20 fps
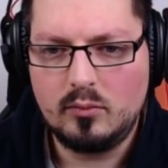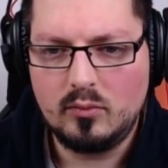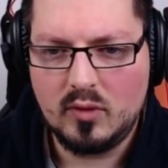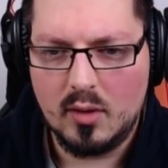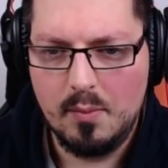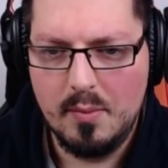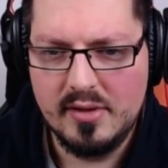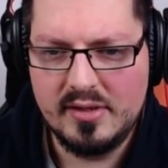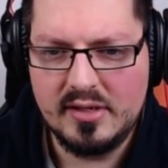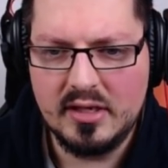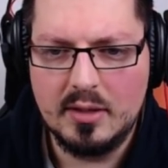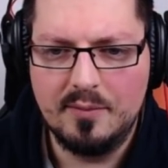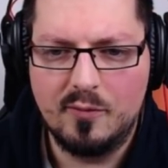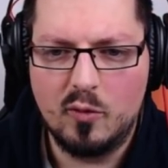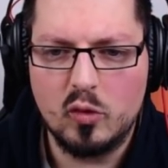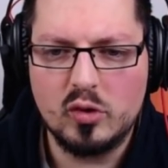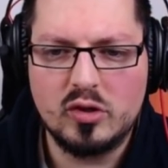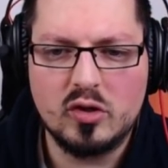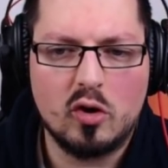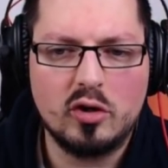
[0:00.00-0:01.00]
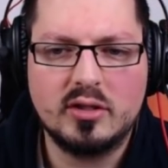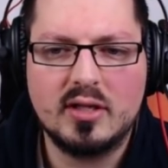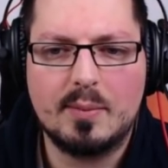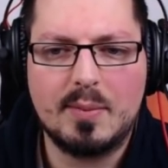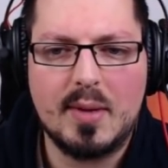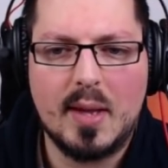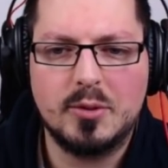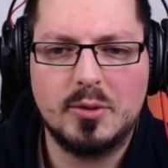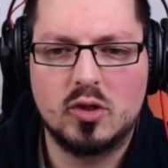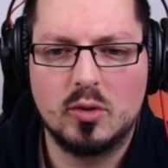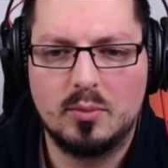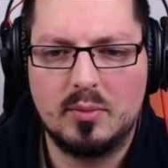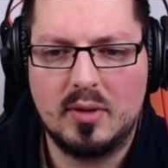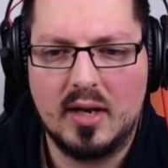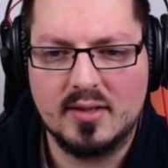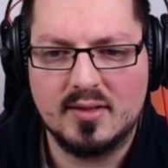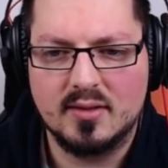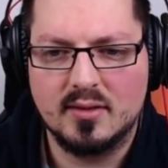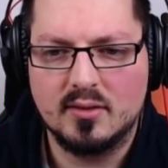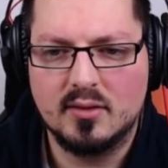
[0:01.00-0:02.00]
mit dem, wo ich euch habe abstimmen
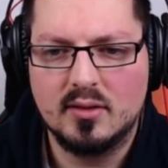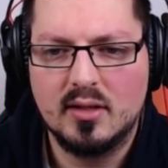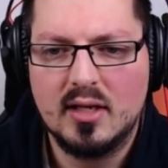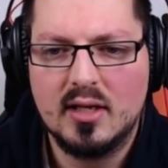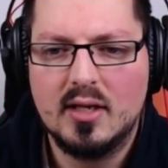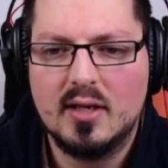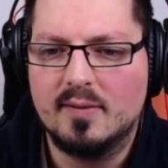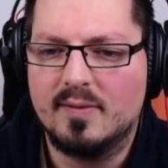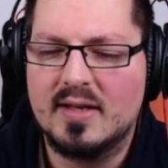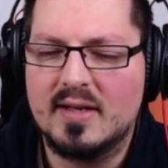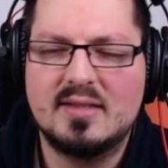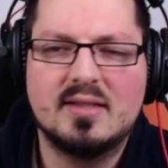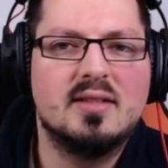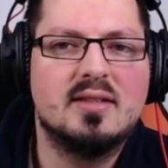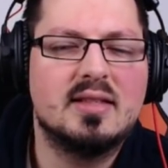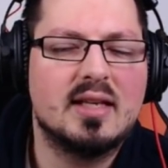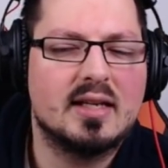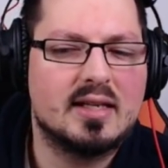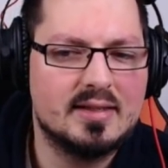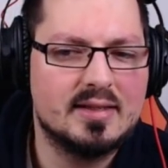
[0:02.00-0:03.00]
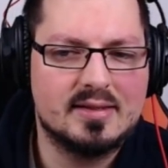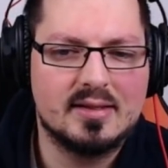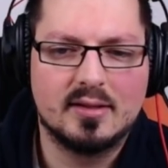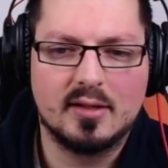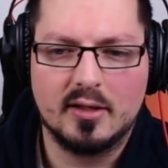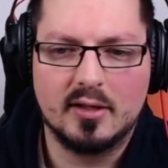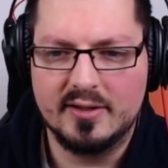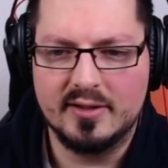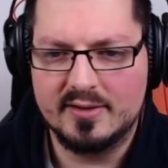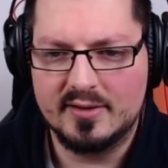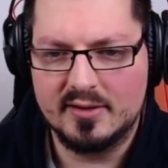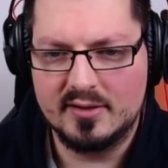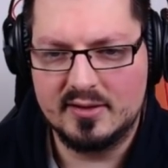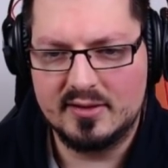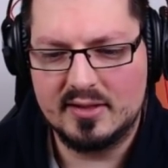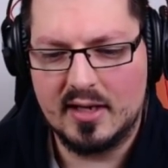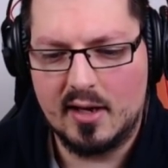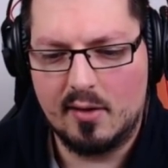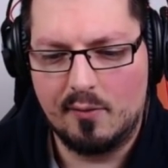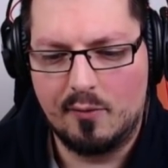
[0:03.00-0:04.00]
lassen, was in dieser Kiste drin ist. In
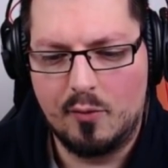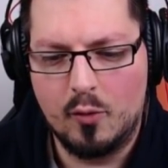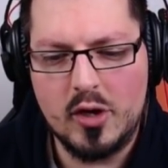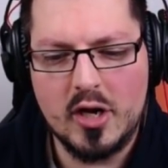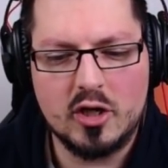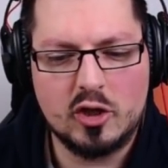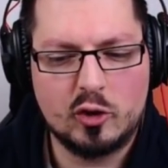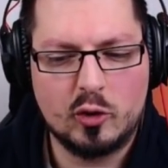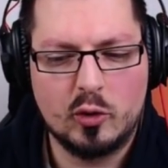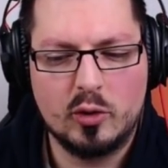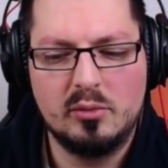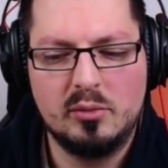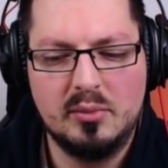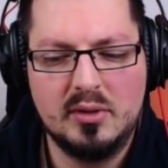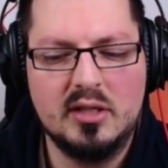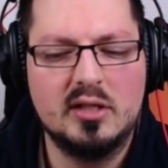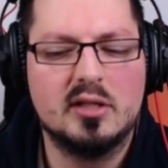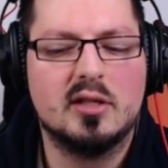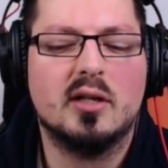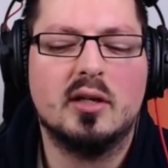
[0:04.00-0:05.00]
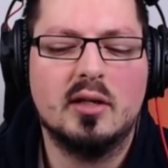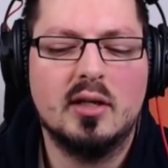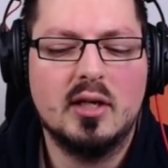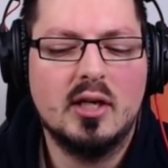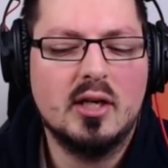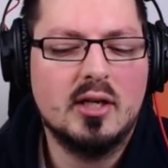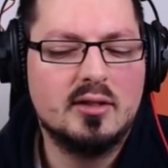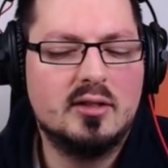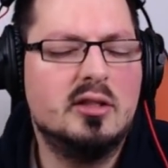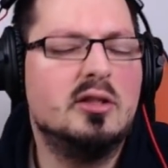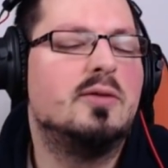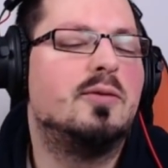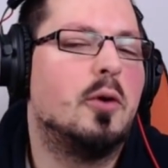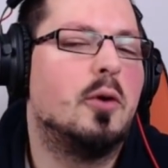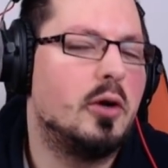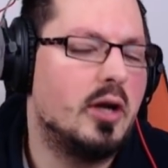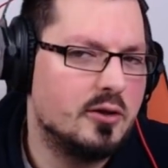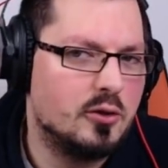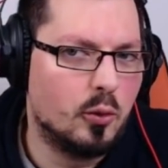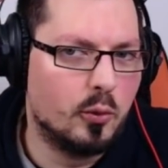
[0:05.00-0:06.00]
dieser wunderschönen Mine, die
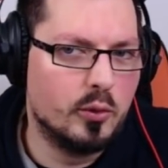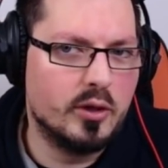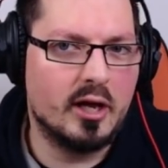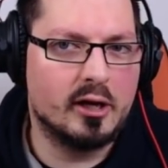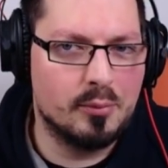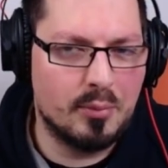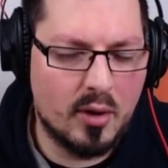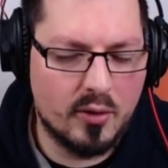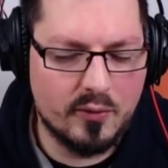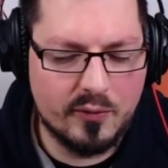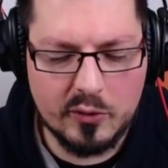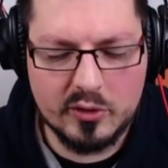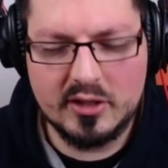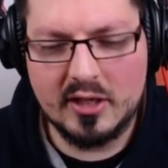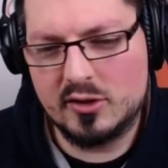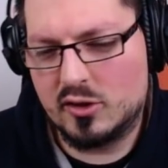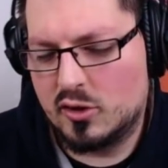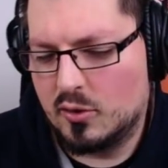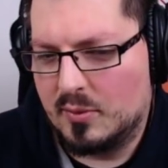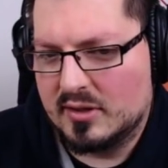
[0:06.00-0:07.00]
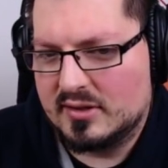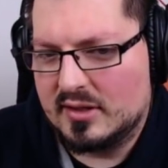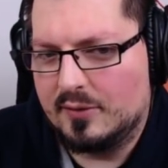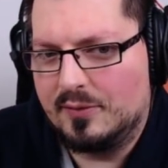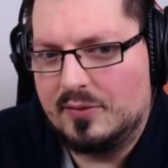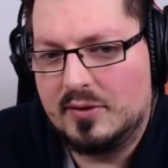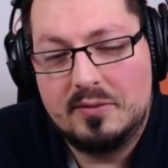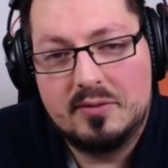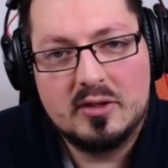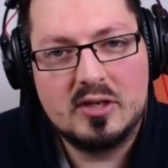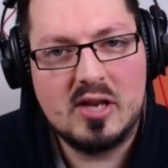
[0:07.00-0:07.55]
von Antonia gebaut wurde. Ich hätte schon mal gesagt, vielen, vielen